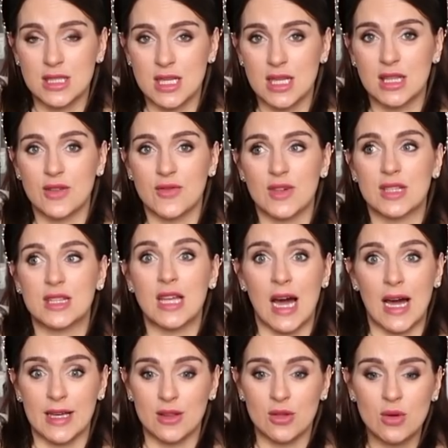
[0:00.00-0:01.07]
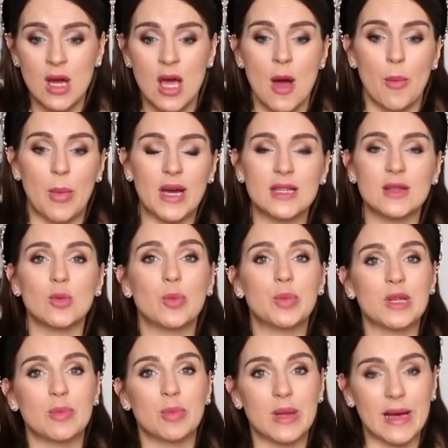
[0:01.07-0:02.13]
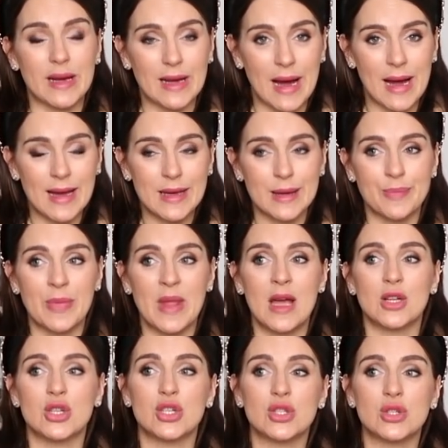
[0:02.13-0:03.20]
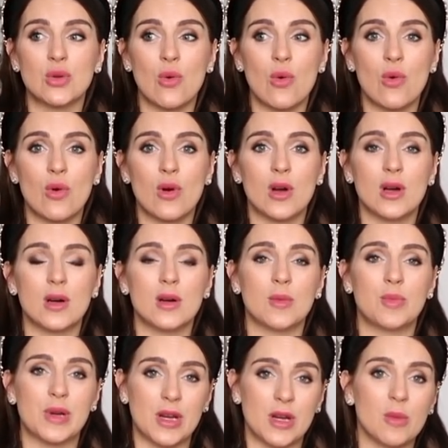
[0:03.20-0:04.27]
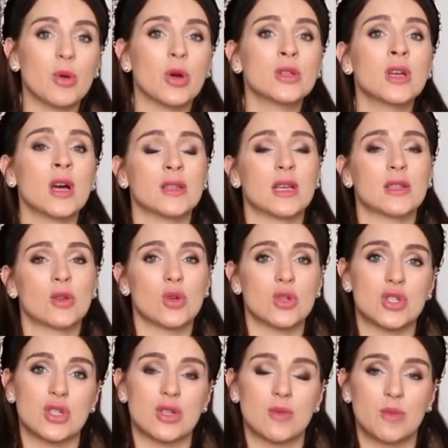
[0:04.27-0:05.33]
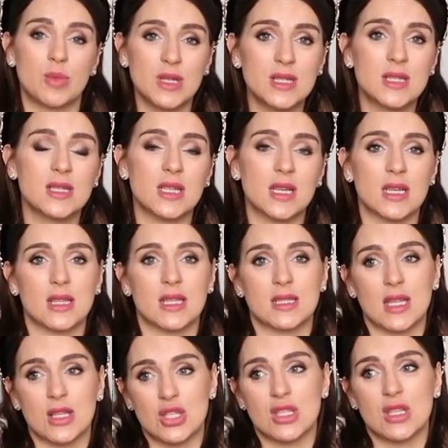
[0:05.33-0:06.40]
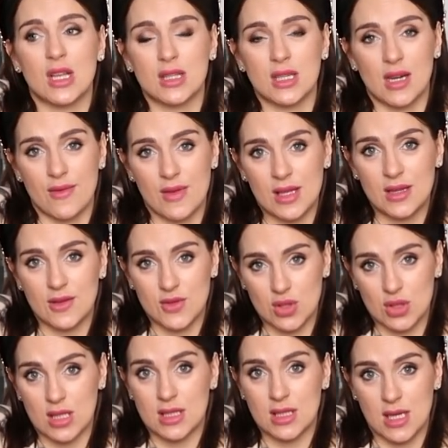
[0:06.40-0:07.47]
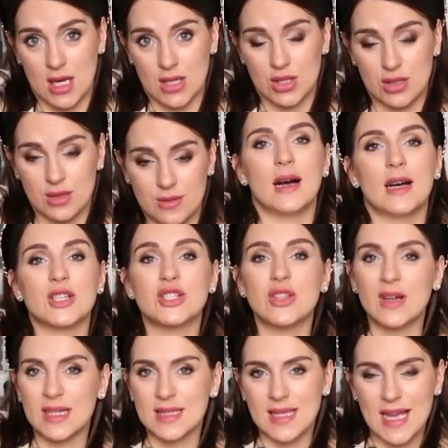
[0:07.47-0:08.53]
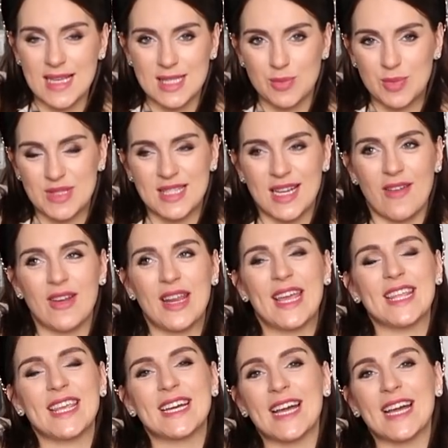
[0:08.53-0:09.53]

из этого тайну, поэтому предполагаем, что про ребенка она тоже быстро и достаточно откровенно все расскажет. А что касается поздравлений,